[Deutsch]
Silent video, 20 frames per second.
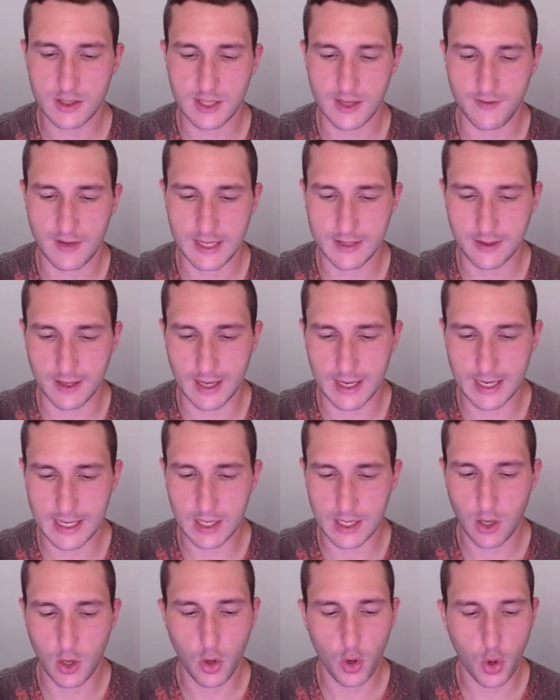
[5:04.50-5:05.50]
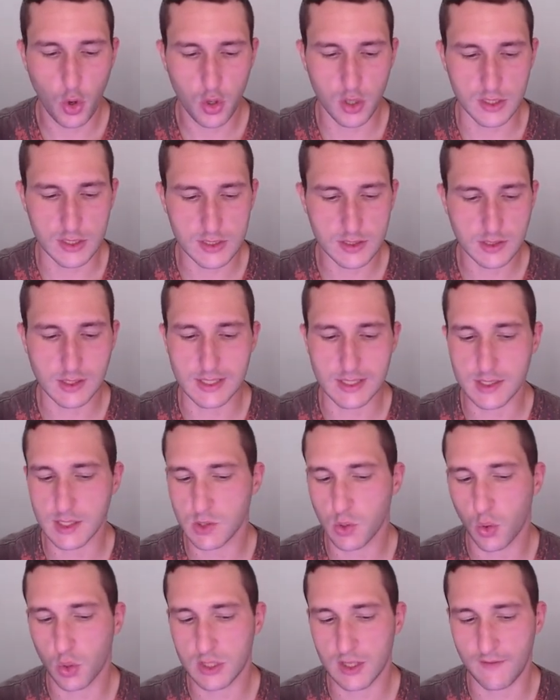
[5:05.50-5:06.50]
der Welle 3 höher ist als
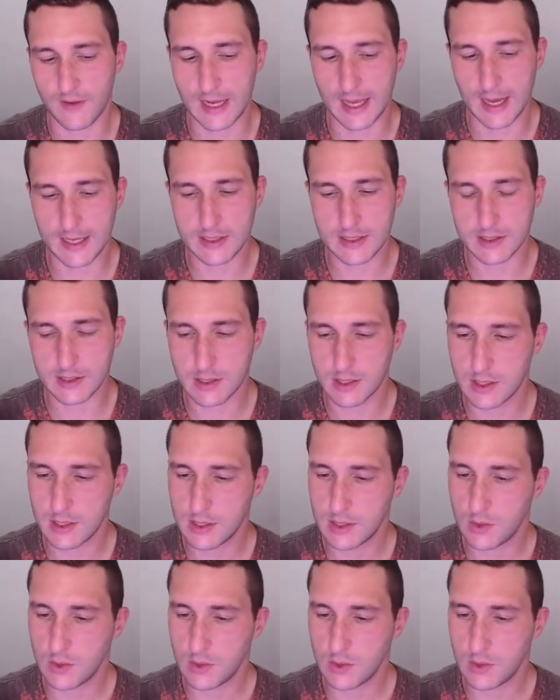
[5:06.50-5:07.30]
das Hoch der Welle 1